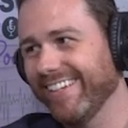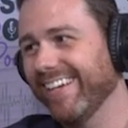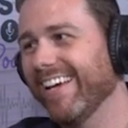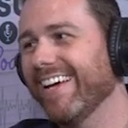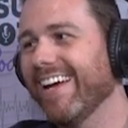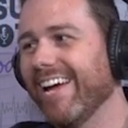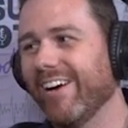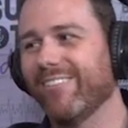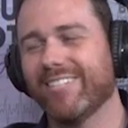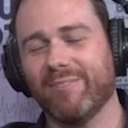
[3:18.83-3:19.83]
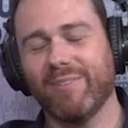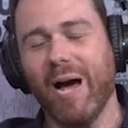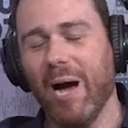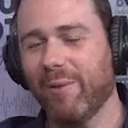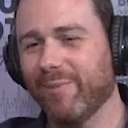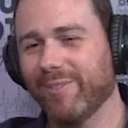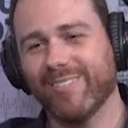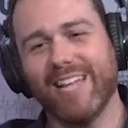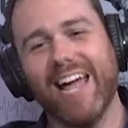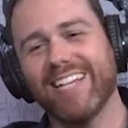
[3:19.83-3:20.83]
É, é um exame
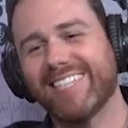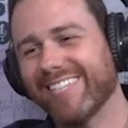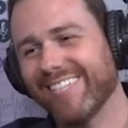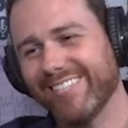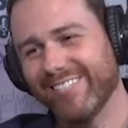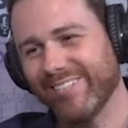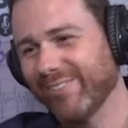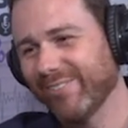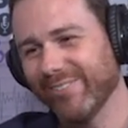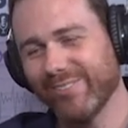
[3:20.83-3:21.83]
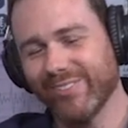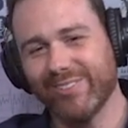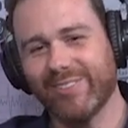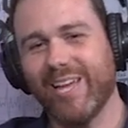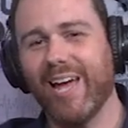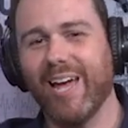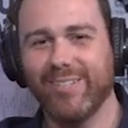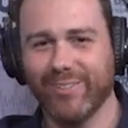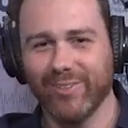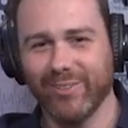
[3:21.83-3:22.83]
rápido, 10, 15 segundos, é
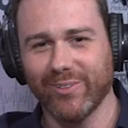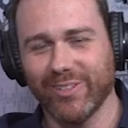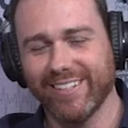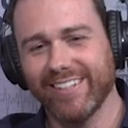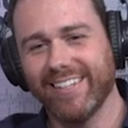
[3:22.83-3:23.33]
indolor.